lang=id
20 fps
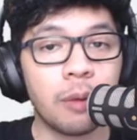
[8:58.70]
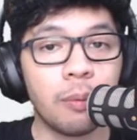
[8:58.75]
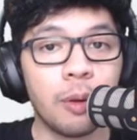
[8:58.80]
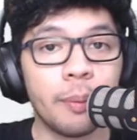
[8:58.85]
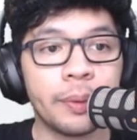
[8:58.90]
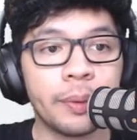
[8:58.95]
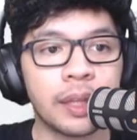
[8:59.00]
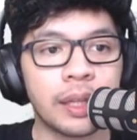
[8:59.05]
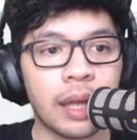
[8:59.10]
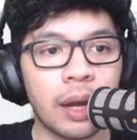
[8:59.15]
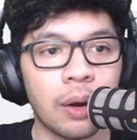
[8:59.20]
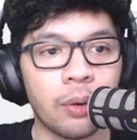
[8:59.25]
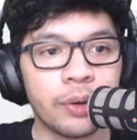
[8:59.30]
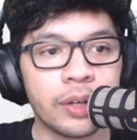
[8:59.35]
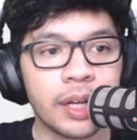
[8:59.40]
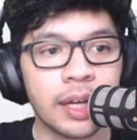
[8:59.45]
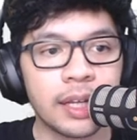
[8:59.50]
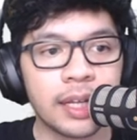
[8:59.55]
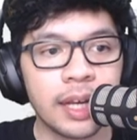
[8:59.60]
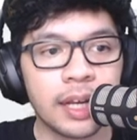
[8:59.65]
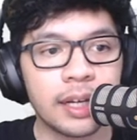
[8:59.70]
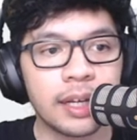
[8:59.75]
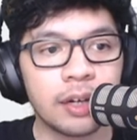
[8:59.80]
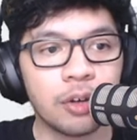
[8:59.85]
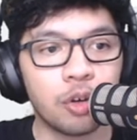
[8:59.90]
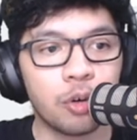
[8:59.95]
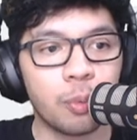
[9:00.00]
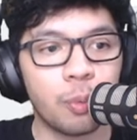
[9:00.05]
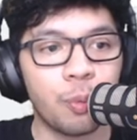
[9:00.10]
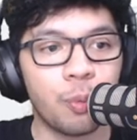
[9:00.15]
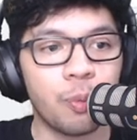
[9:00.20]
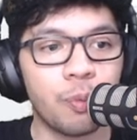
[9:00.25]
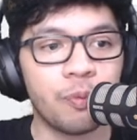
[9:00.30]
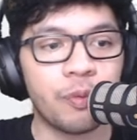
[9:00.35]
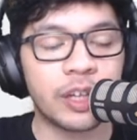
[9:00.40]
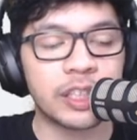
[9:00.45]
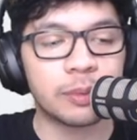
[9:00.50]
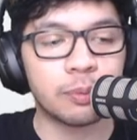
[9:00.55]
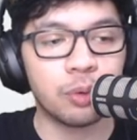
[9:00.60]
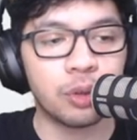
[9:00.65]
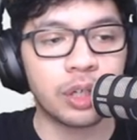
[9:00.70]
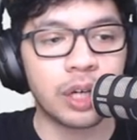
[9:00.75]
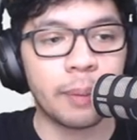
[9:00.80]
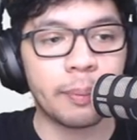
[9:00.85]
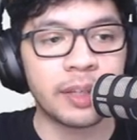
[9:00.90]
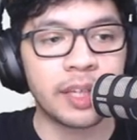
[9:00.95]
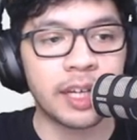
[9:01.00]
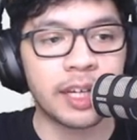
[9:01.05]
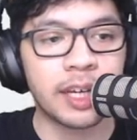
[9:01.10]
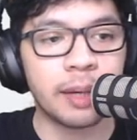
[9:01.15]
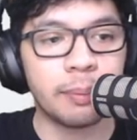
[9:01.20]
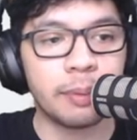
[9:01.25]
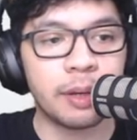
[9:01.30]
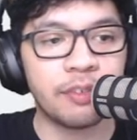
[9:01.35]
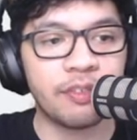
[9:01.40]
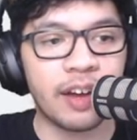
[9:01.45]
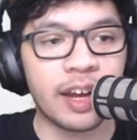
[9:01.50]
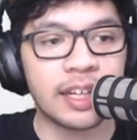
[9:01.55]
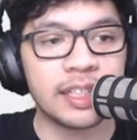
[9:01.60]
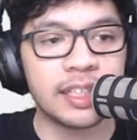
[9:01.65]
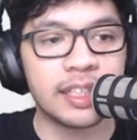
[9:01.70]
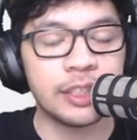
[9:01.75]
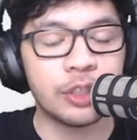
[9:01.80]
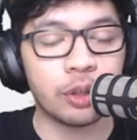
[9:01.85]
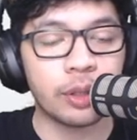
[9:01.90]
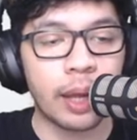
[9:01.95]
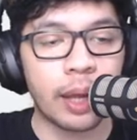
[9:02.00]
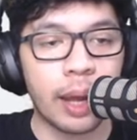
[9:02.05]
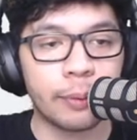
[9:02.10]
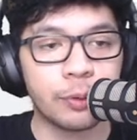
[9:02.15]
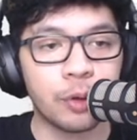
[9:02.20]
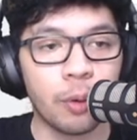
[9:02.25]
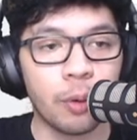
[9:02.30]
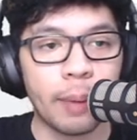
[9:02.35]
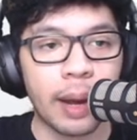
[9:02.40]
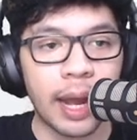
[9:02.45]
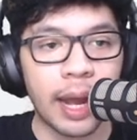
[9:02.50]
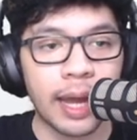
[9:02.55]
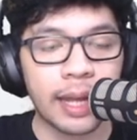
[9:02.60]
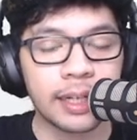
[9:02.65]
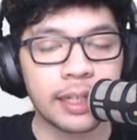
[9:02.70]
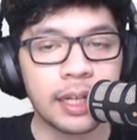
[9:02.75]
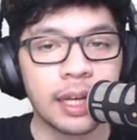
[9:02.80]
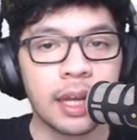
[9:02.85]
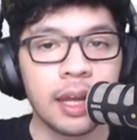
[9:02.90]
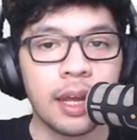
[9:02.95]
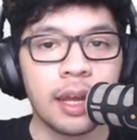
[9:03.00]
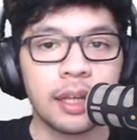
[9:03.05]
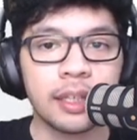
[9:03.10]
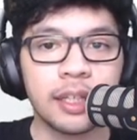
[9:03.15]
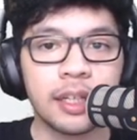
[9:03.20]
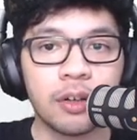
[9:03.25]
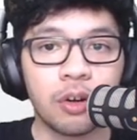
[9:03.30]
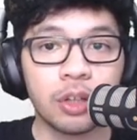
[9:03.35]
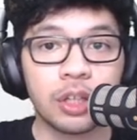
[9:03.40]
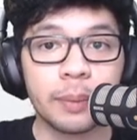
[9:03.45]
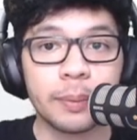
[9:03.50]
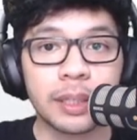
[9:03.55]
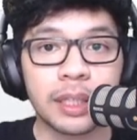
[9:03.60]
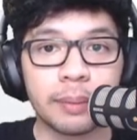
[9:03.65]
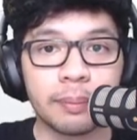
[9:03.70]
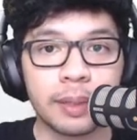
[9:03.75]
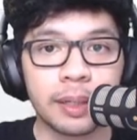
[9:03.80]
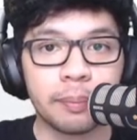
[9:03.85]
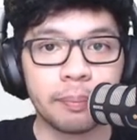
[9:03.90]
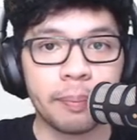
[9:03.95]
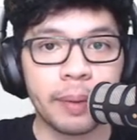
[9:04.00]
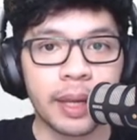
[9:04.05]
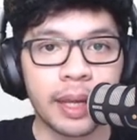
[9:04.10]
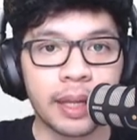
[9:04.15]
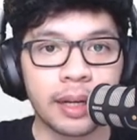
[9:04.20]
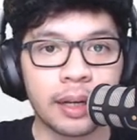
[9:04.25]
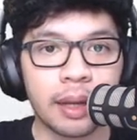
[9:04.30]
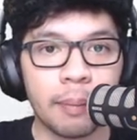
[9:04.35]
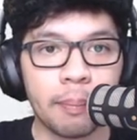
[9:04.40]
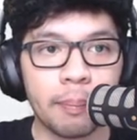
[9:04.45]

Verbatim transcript: kalau belum mengetahui ya, ini ada grup Facebook namanya Game Dev ID Job Hunt. Jadi kalau teman-teman pengen